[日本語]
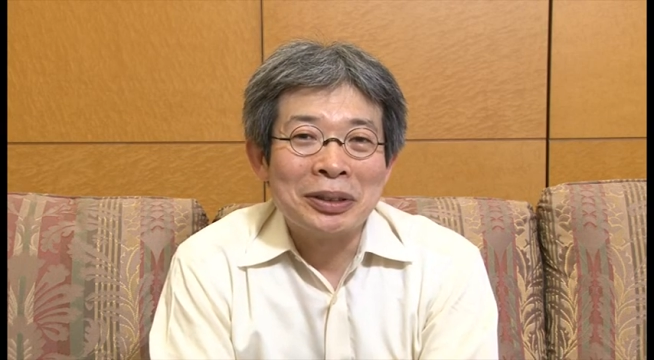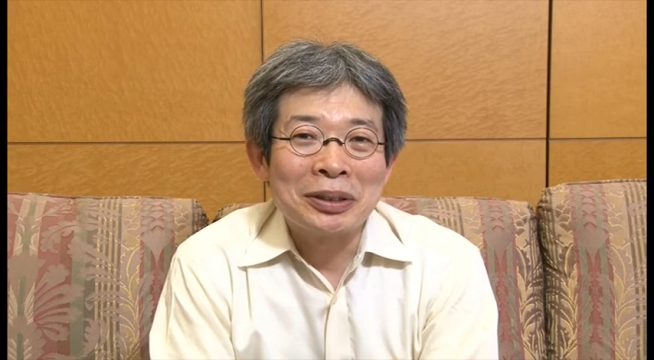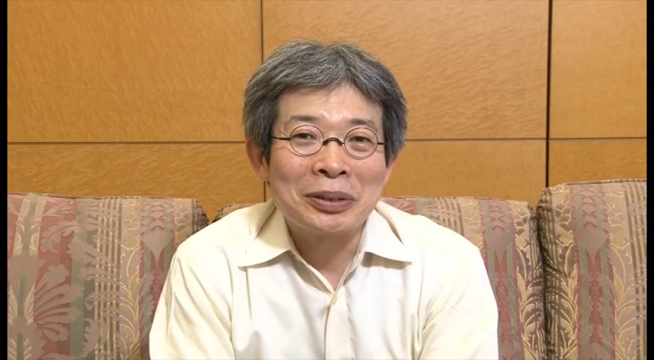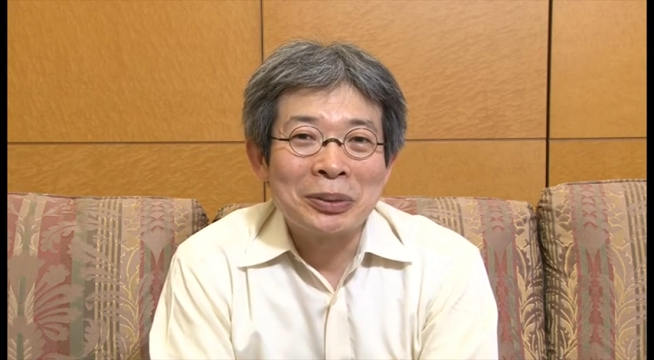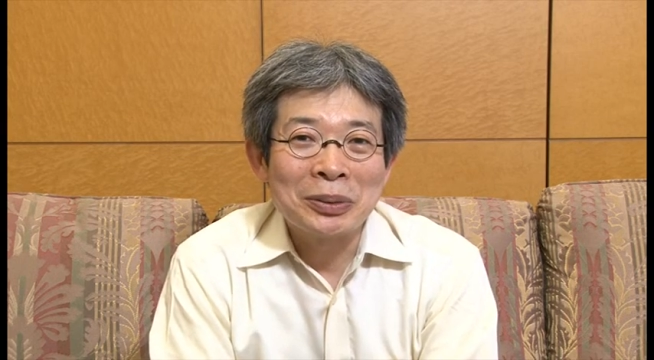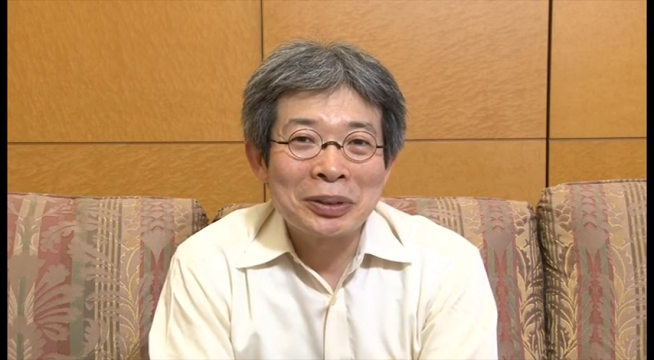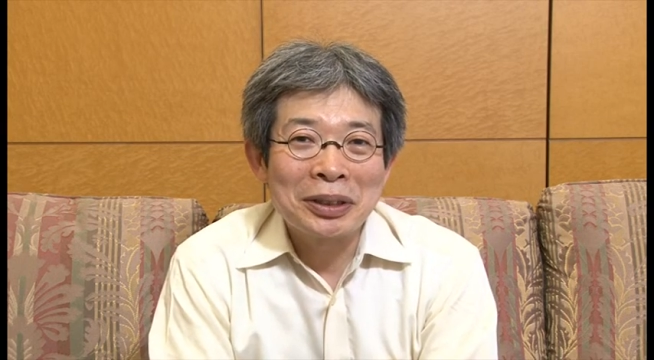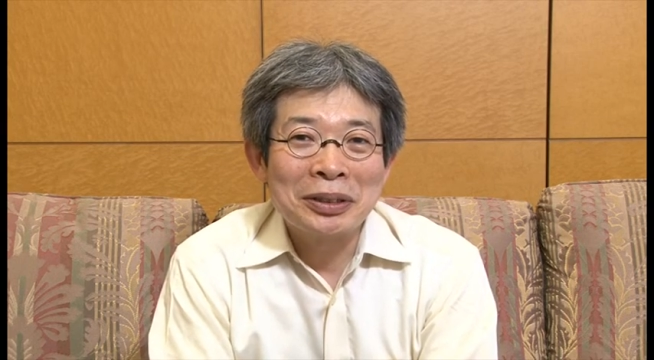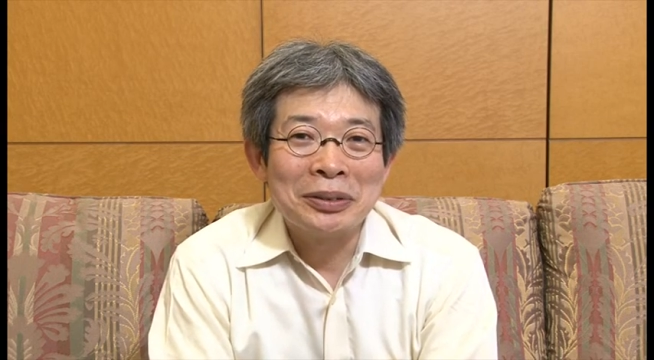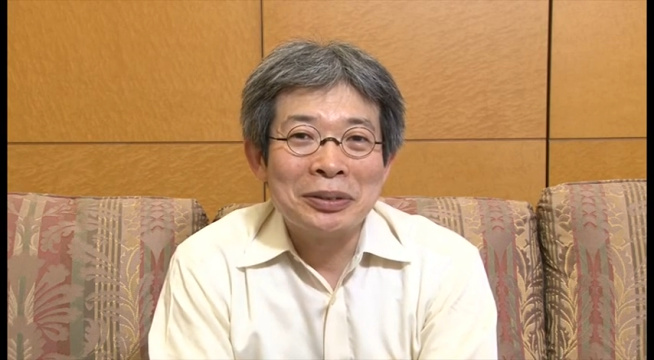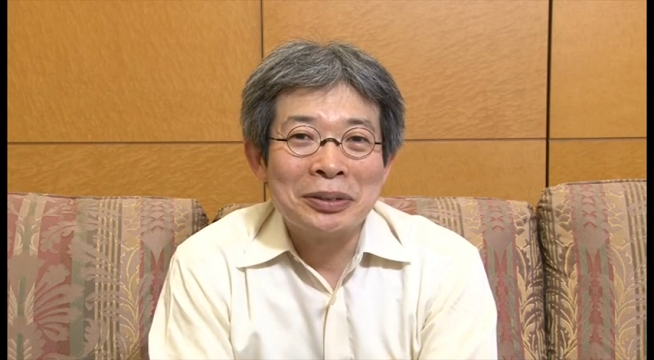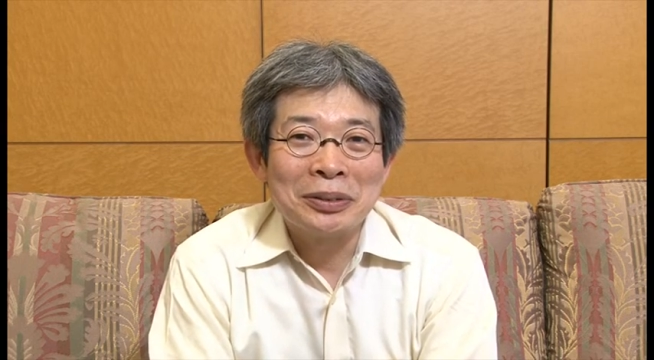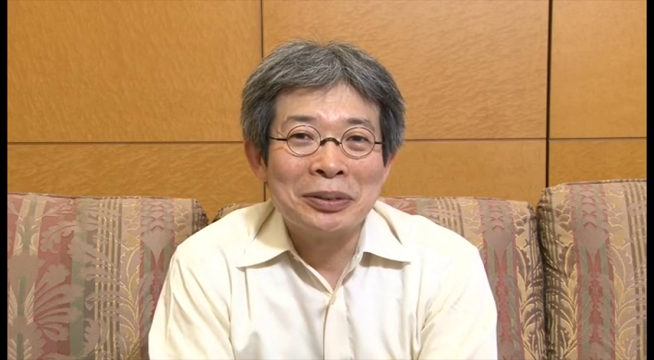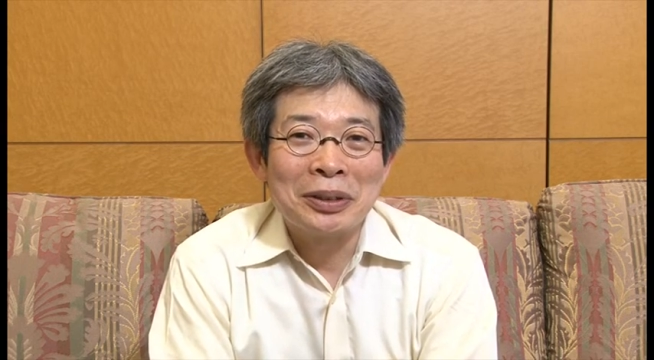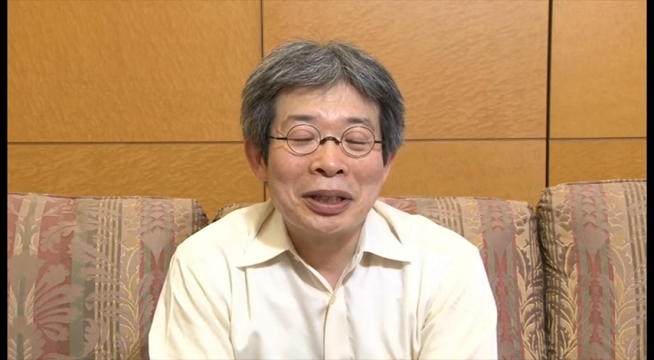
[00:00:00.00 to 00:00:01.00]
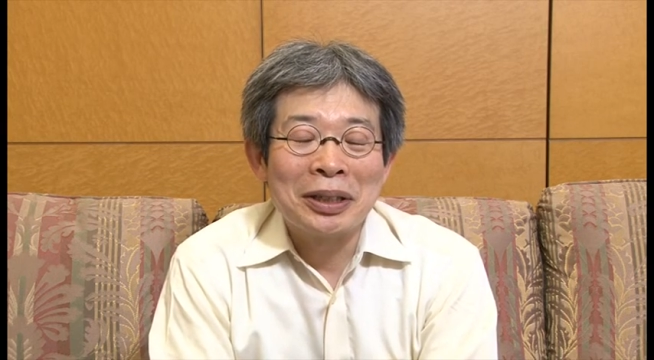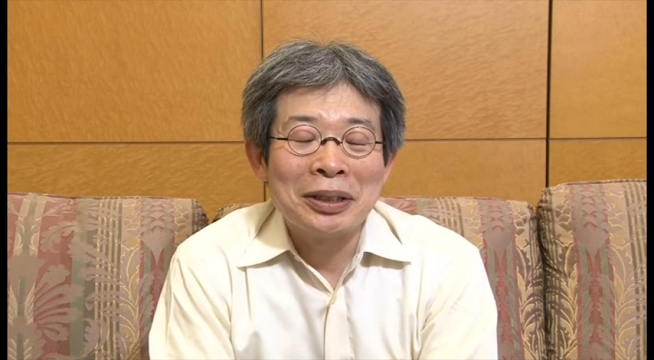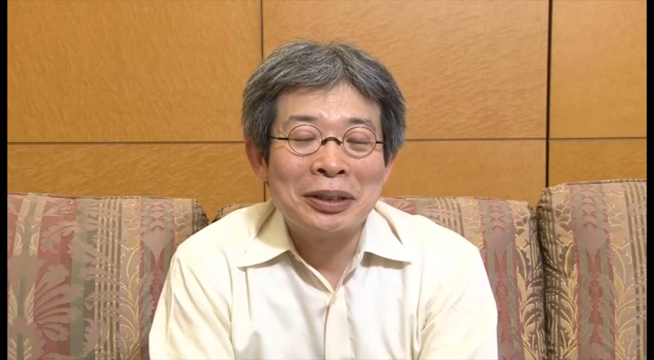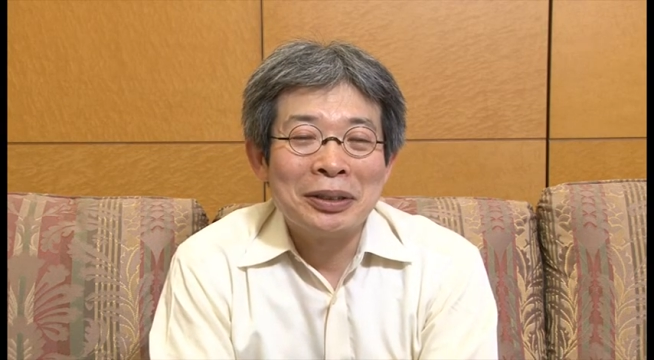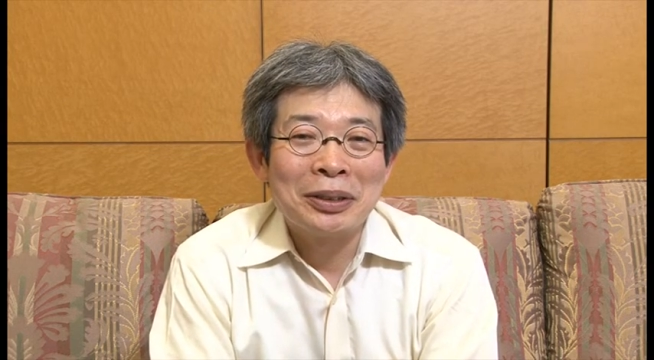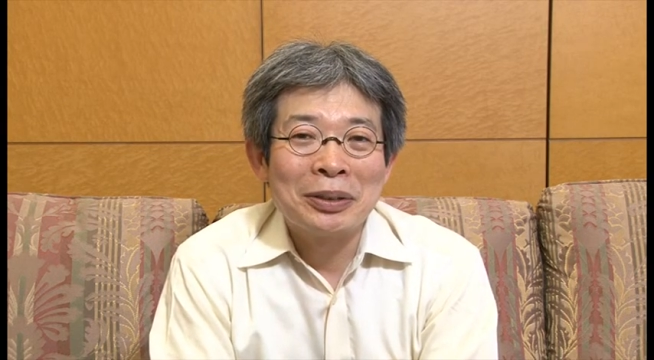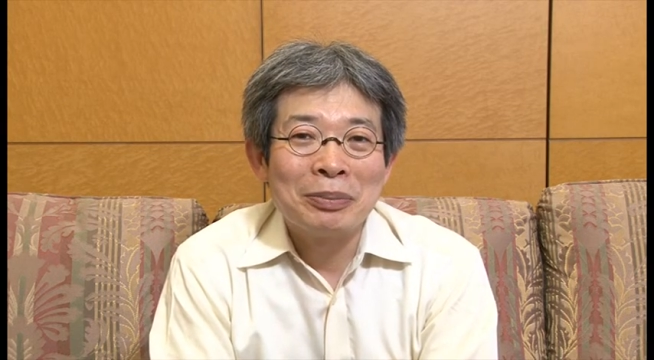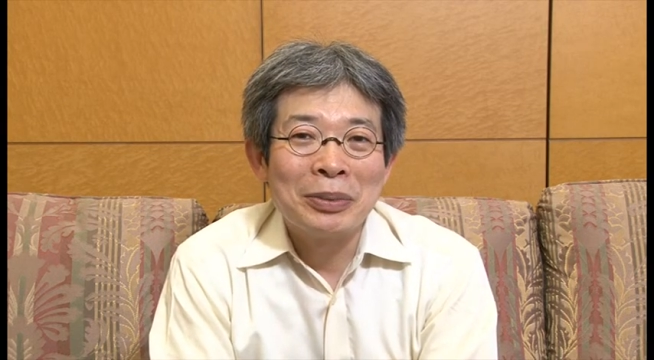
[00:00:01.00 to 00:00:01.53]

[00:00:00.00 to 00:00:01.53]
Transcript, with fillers: に届けるというのが、